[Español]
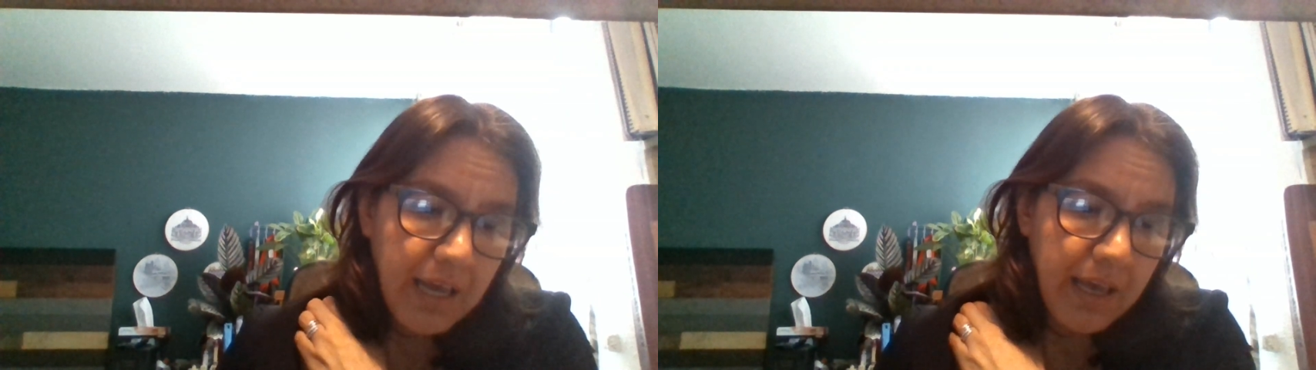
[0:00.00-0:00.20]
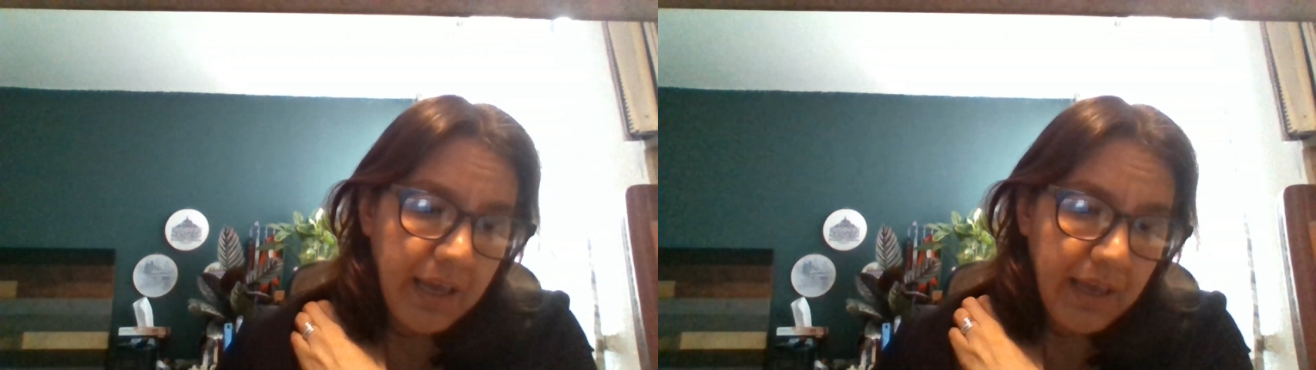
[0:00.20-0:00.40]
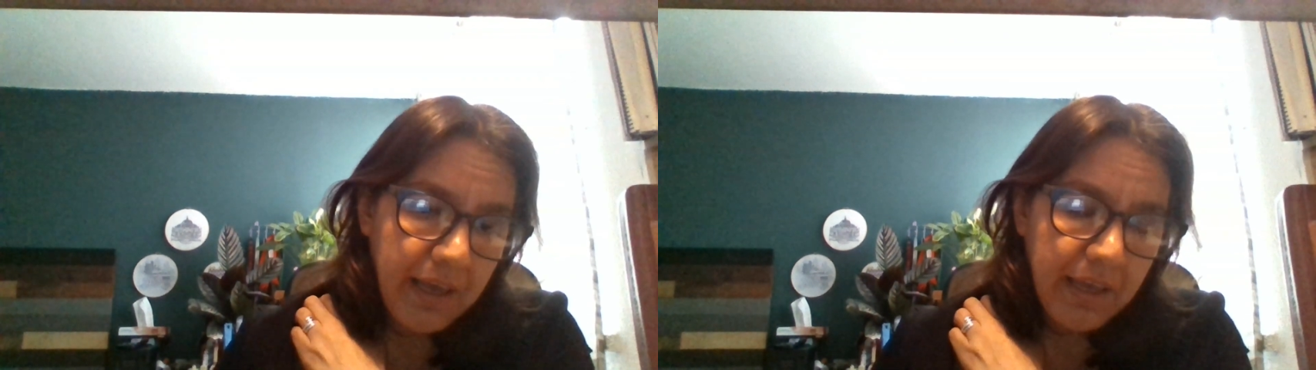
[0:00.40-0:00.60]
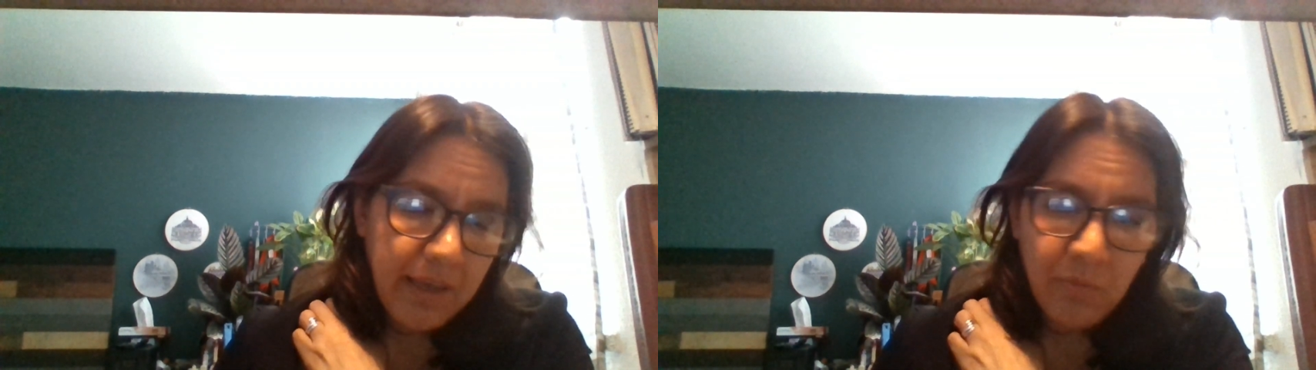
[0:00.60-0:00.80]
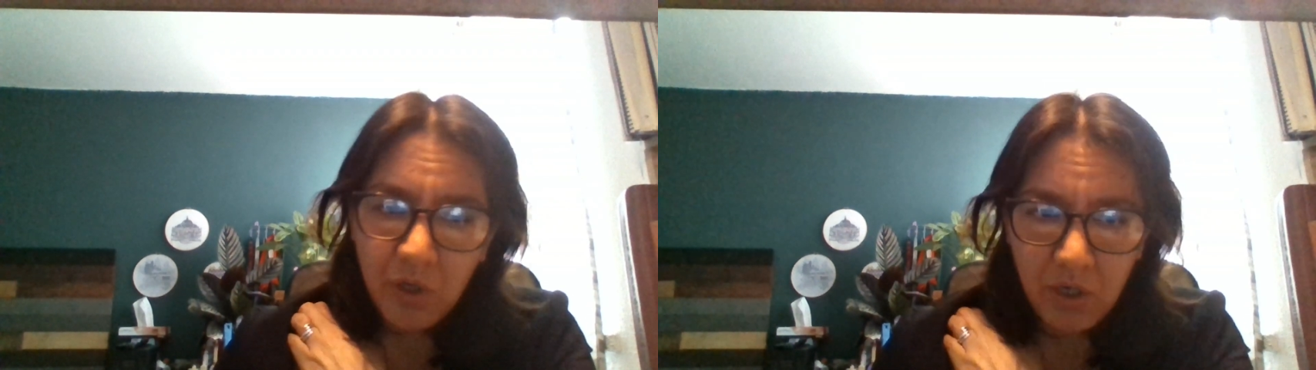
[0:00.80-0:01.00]
eh,
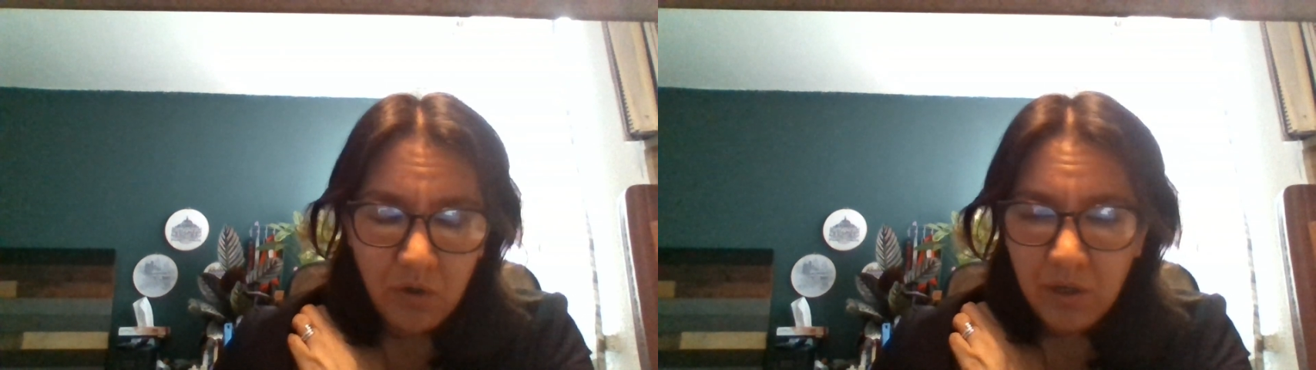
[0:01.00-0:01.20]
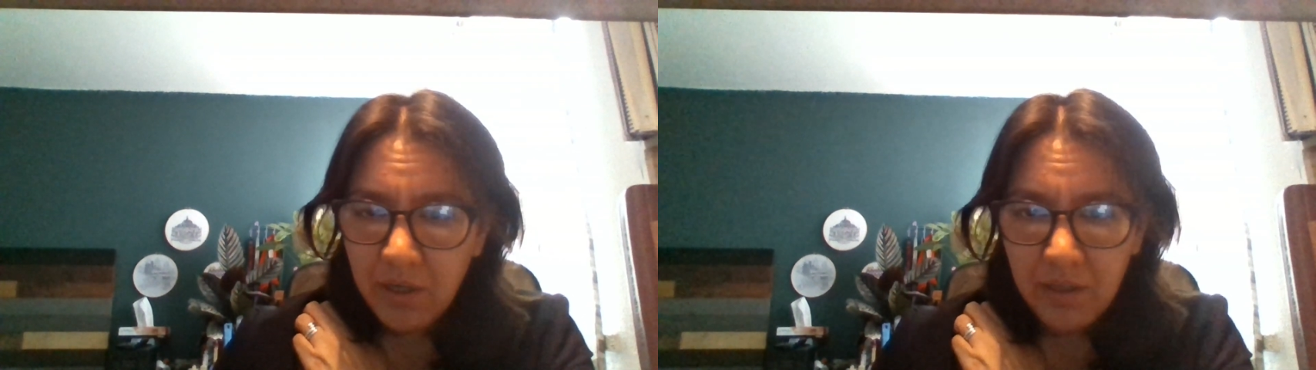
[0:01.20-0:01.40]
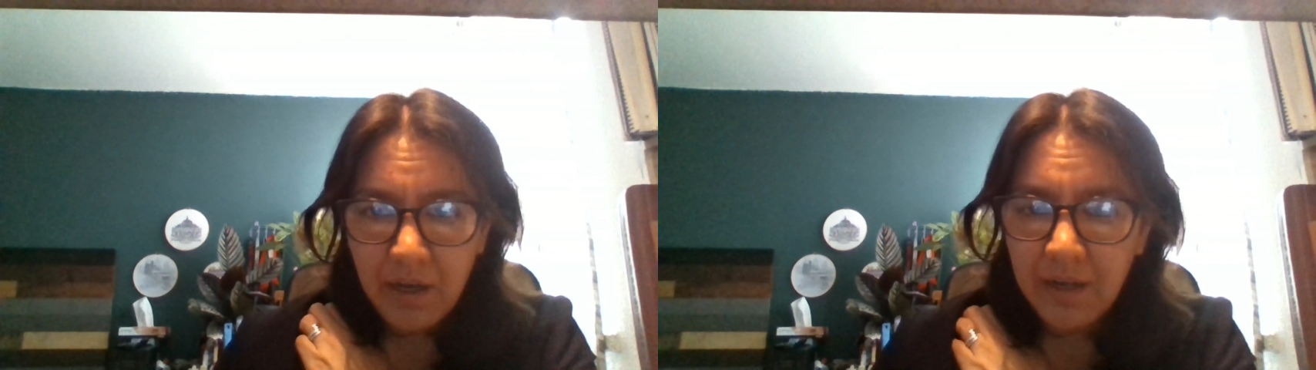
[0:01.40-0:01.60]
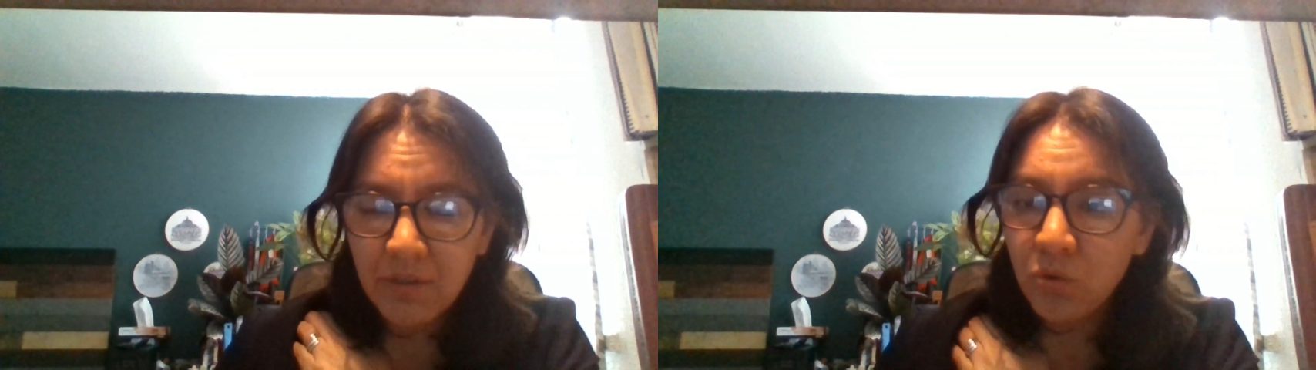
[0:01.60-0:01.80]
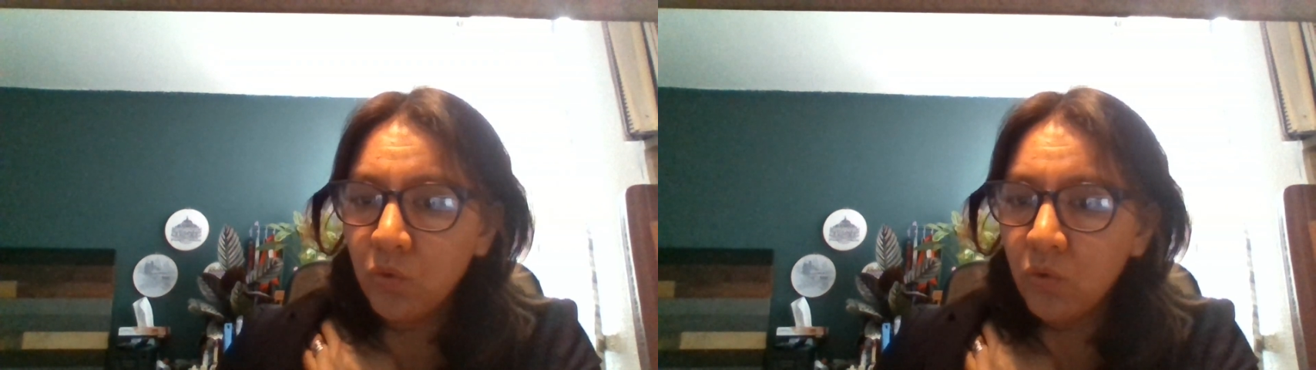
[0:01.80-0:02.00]
y bueno, eh, hagan
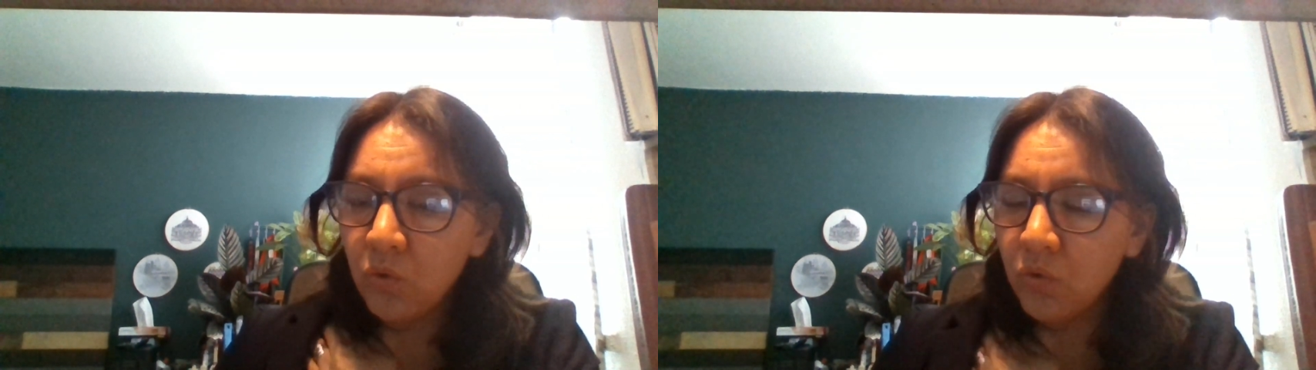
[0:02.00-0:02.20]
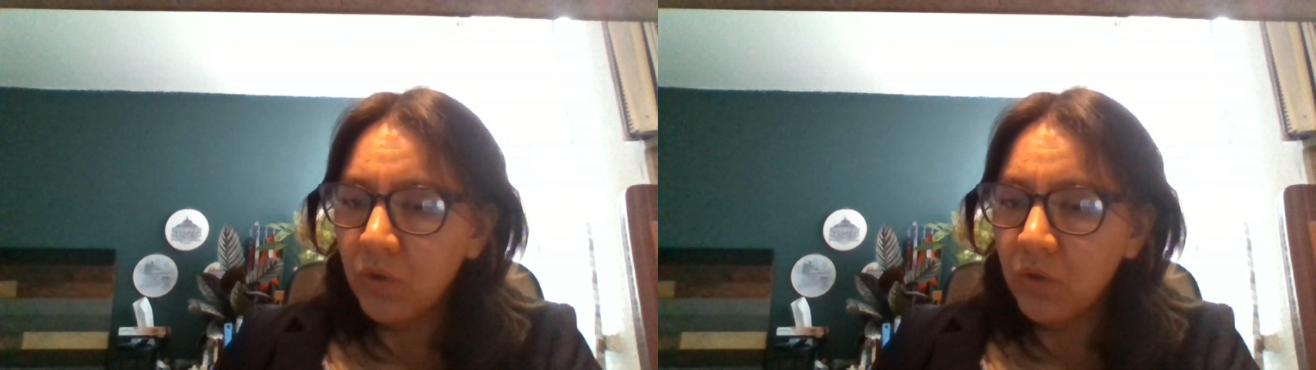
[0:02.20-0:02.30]
su